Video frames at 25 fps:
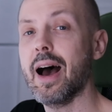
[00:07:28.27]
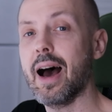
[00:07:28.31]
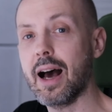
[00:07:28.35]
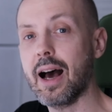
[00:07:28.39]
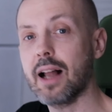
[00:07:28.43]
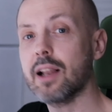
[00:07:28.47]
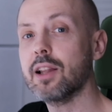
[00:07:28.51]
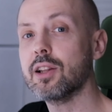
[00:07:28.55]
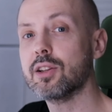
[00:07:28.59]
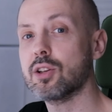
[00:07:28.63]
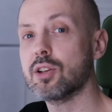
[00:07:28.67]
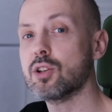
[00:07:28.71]

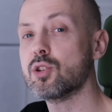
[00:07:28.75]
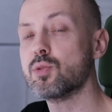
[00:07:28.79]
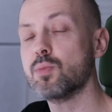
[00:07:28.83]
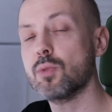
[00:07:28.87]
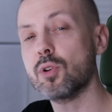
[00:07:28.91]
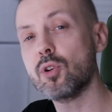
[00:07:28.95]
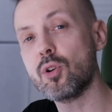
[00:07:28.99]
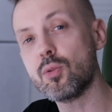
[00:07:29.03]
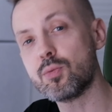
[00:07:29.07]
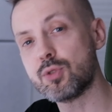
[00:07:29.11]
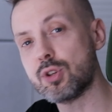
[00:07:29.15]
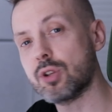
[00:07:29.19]
ale też
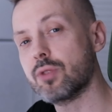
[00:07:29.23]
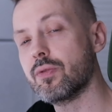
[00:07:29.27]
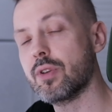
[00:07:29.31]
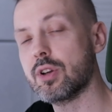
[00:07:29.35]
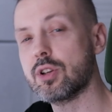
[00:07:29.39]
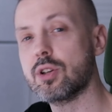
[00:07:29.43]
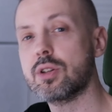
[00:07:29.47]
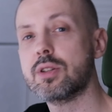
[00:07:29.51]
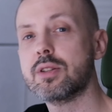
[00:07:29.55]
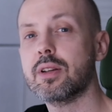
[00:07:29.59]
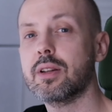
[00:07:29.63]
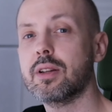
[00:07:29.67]
mogą
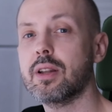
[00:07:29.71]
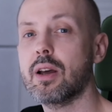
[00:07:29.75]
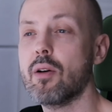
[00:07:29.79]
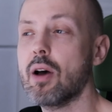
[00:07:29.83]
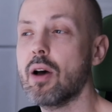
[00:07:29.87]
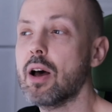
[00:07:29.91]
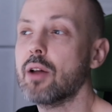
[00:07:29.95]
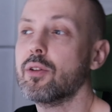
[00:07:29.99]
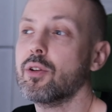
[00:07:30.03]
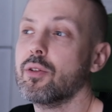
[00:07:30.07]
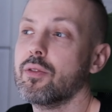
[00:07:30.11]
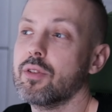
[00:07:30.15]
przetwarzać sygnał
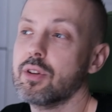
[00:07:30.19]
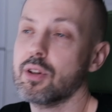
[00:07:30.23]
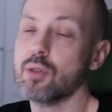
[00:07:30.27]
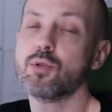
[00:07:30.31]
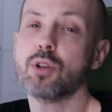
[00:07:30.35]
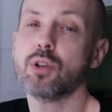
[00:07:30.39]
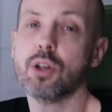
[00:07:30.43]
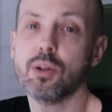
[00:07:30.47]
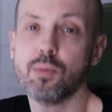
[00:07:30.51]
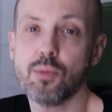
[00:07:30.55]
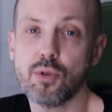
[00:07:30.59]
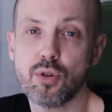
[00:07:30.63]
audio, więc na
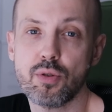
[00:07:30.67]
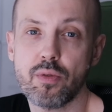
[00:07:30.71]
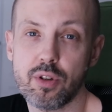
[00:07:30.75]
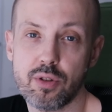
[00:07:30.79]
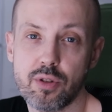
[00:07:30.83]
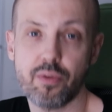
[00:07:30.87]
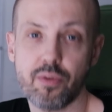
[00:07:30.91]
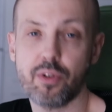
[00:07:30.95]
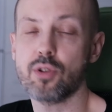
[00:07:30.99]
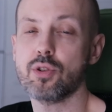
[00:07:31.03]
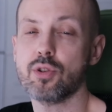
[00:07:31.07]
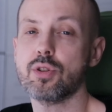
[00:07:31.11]
przykład możliwe
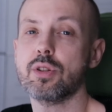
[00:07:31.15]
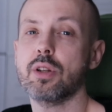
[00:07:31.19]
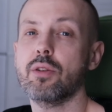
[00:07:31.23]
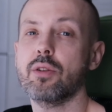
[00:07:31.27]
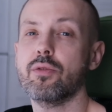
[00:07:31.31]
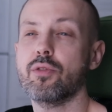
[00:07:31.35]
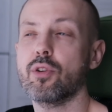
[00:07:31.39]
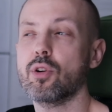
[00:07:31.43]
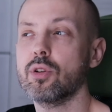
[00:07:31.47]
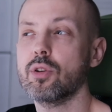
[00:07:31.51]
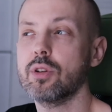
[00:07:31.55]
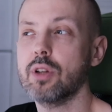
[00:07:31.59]
jest
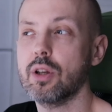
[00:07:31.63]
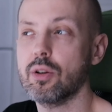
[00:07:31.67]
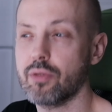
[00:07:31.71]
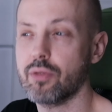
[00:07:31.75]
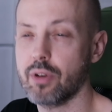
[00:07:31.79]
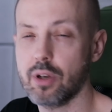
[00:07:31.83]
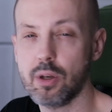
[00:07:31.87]
wykorzystanie wokoderów.